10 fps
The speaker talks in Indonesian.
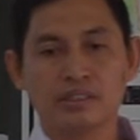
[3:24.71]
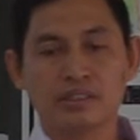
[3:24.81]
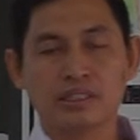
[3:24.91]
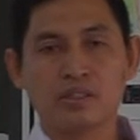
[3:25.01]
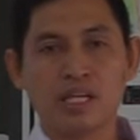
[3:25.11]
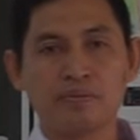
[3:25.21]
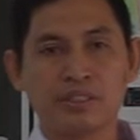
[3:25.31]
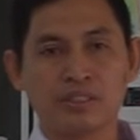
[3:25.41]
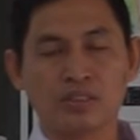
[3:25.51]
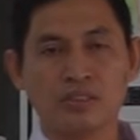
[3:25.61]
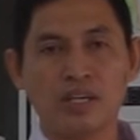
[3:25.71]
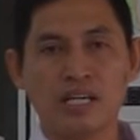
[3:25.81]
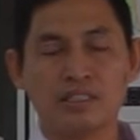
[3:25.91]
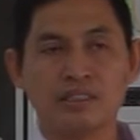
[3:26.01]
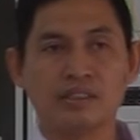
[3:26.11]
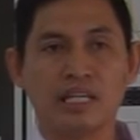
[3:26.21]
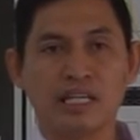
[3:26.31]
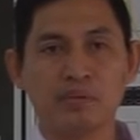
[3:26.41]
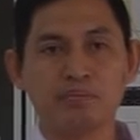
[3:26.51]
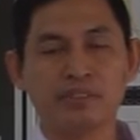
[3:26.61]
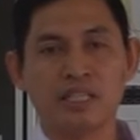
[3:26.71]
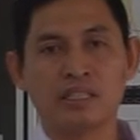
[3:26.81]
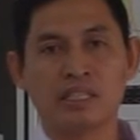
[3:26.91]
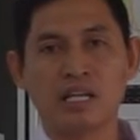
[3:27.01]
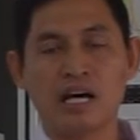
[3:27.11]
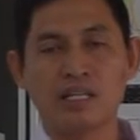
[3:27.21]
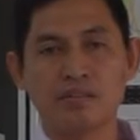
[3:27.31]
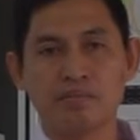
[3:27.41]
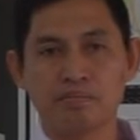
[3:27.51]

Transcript: sekolah percontohan dalam penyelenggaraan